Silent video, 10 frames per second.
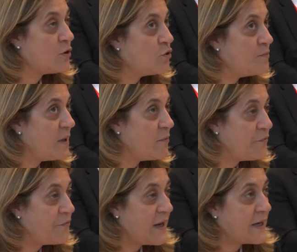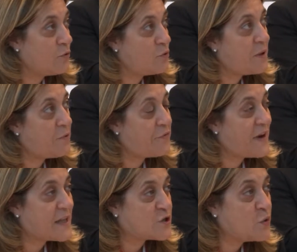lo dobbiamo fare, lo dobbiamo
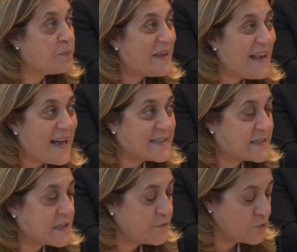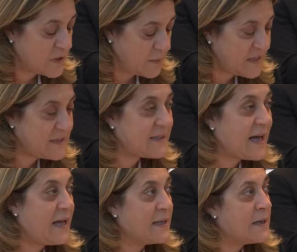fare sui pilastri
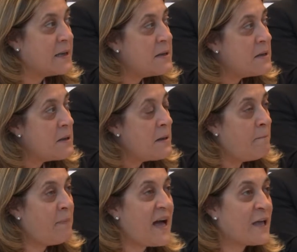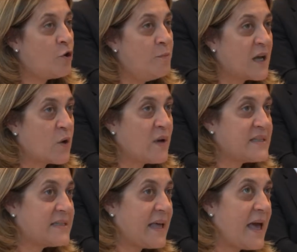fondamentali mai come
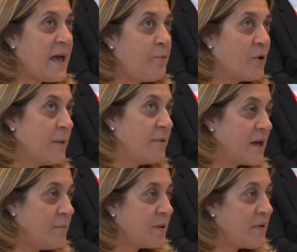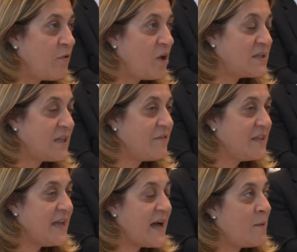questa epoca per la prima volta
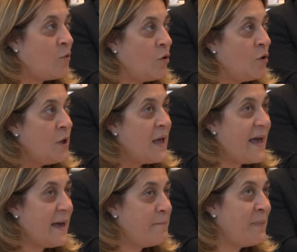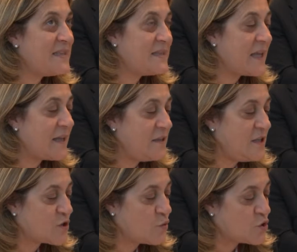vediamo mettere in
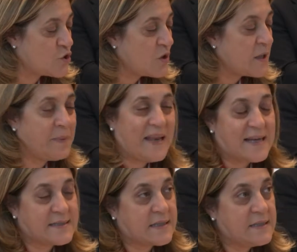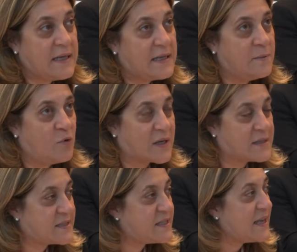discussione i pilastri della
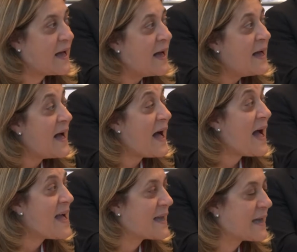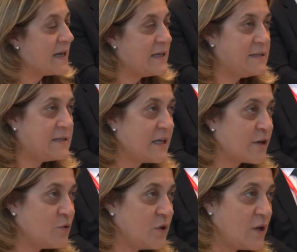democrazia anche
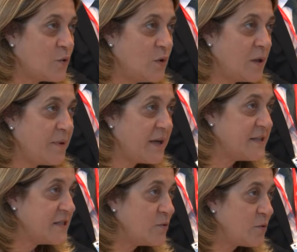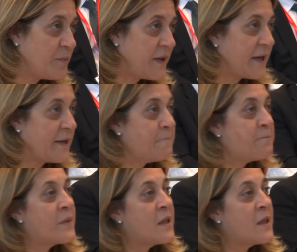all'interno di alcuni paesi europei